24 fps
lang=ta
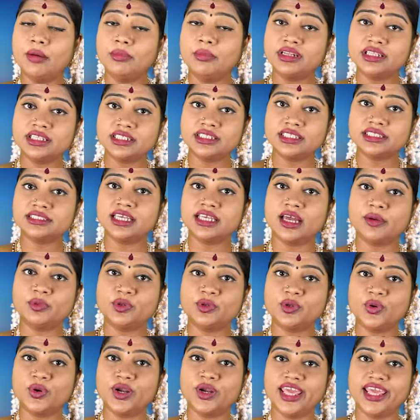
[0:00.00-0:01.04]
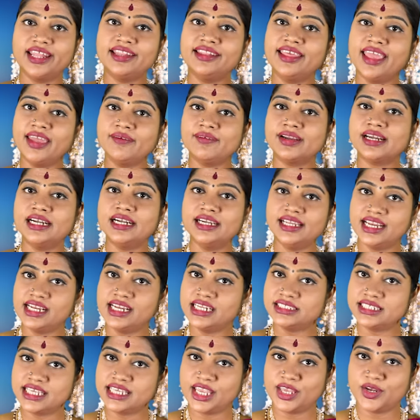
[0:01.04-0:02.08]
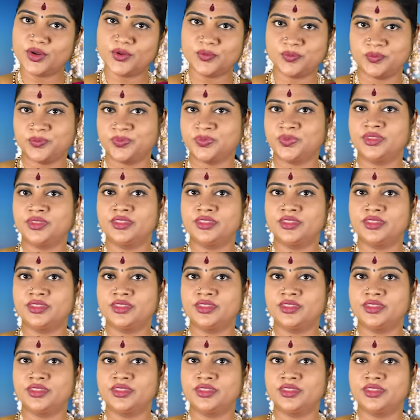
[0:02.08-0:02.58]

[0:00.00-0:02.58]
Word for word: அமிர்தத்தை சாப்பிட்டோடனே தேவர்கள் என்ன செய்யணும்